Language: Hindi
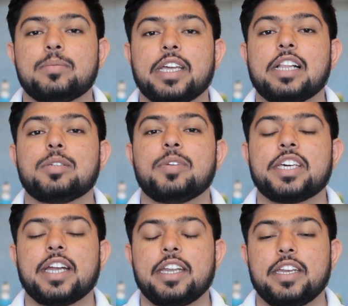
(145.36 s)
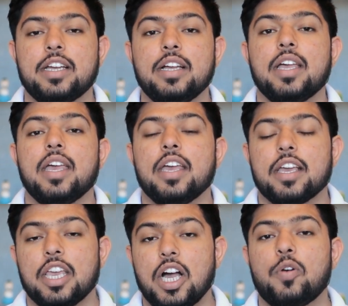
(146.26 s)
एम का एलिजिबिलिटी क्राइटेरिया
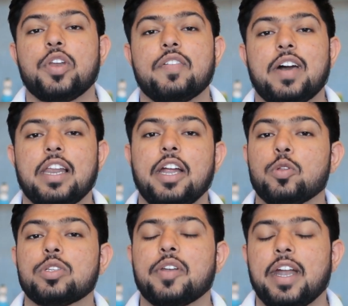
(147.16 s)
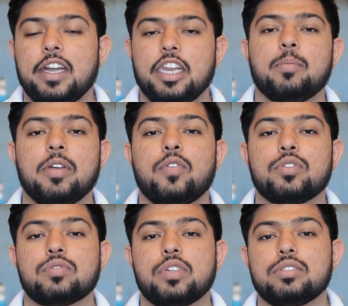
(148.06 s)
क्या होने वाला है टू थाउजेंड में फॉर
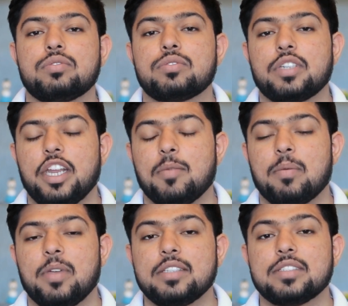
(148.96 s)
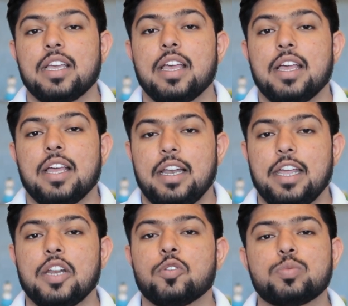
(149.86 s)
स्टूडेंट्स टू स्टडी एम
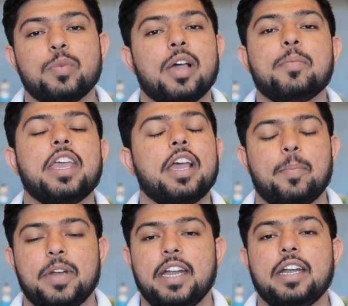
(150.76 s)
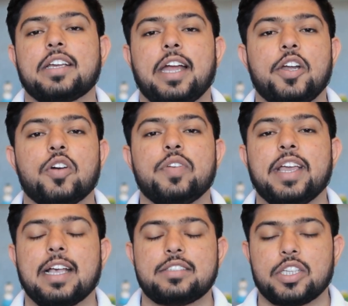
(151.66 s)
लेकिन उसमें अब ये अपडेट काइंड ऑफ ये
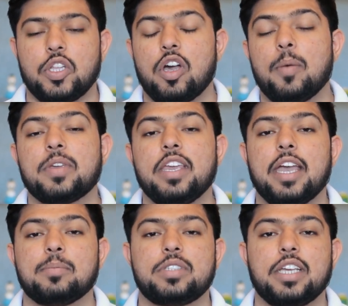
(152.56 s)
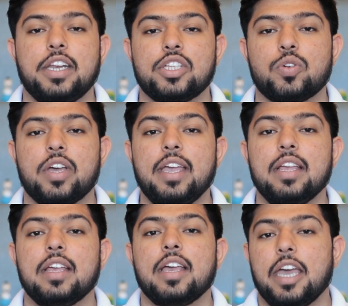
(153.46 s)
कह सकते हो आप कि एम ने जो है
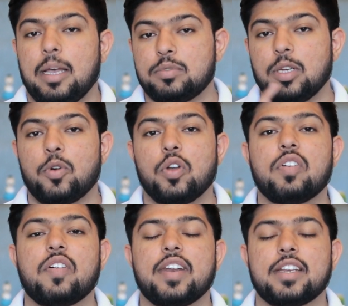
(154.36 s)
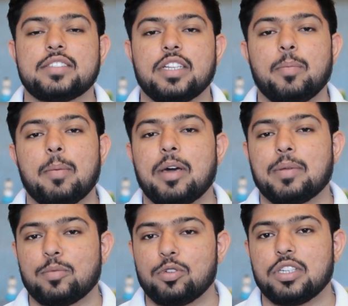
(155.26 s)
एम सी बोर्ड ऑफ गवर्नर्स ने मैं बार
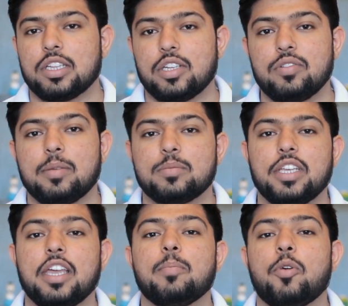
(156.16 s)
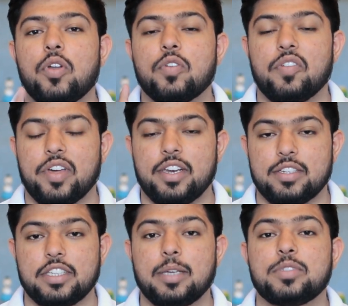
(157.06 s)
बार भूल जाता हूँ एम सी आई बोर्ड ऑफ
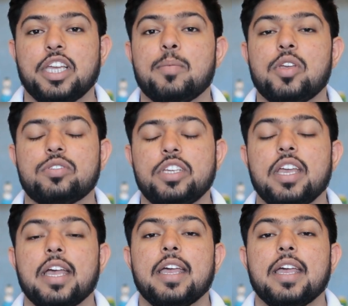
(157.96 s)
गवर्नर्स एम सी आई बी ओ जी